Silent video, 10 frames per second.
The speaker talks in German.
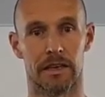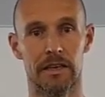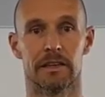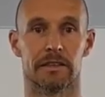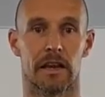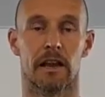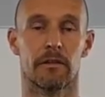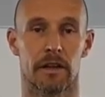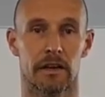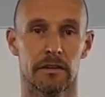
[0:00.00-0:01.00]
Hier in der
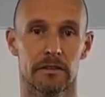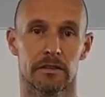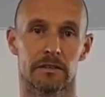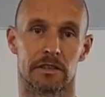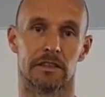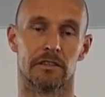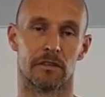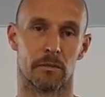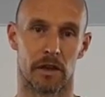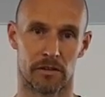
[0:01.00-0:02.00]
Area
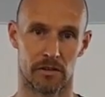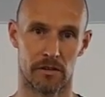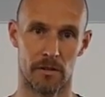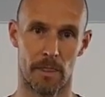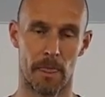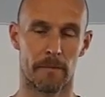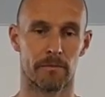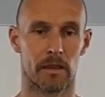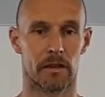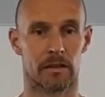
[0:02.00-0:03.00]
trainieren wir Menschen,
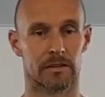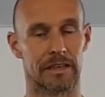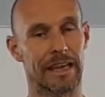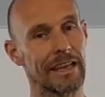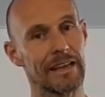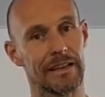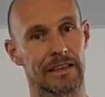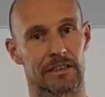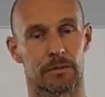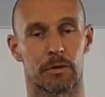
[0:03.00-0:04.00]
die
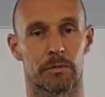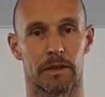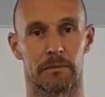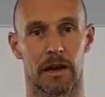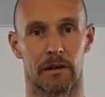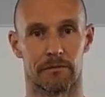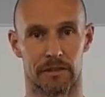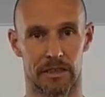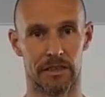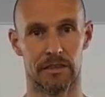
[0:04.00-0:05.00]
ähnliche Probleme haben
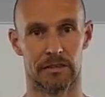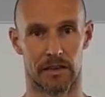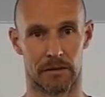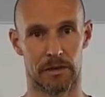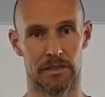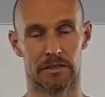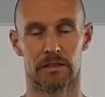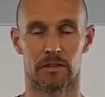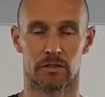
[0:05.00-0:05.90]
wie ich damals.